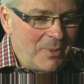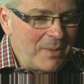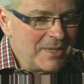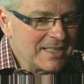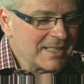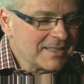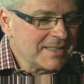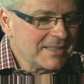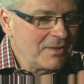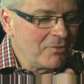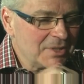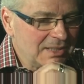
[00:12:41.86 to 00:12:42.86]
le même
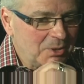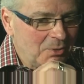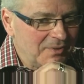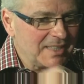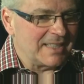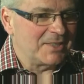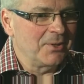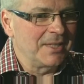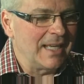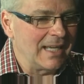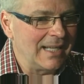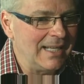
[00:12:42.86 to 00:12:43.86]
exercice d'avoir cette conversation
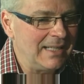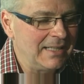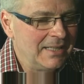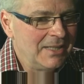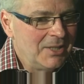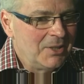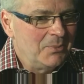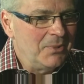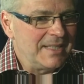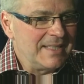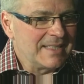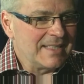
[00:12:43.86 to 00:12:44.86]
en anglais,
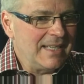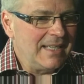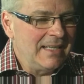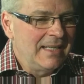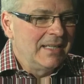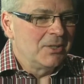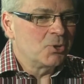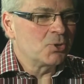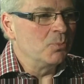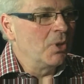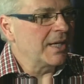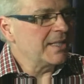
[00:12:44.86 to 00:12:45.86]
me disait
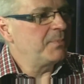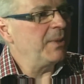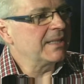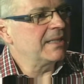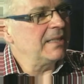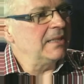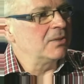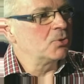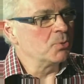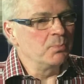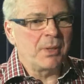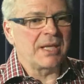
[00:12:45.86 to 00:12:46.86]
Tu m'as respecté.
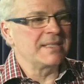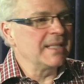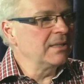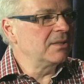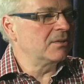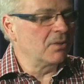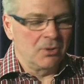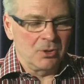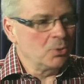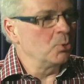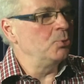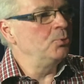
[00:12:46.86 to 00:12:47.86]
Tu me présentes
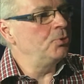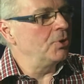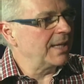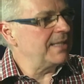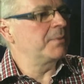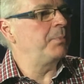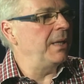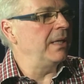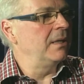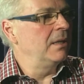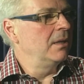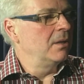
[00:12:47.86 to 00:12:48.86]
un contenu de
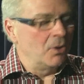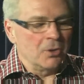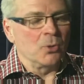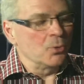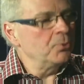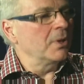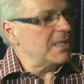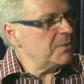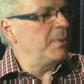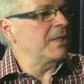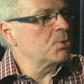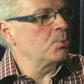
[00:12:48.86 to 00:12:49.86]
respect, un contenu
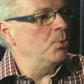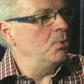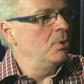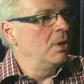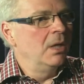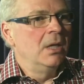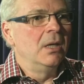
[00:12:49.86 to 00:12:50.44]
respectueux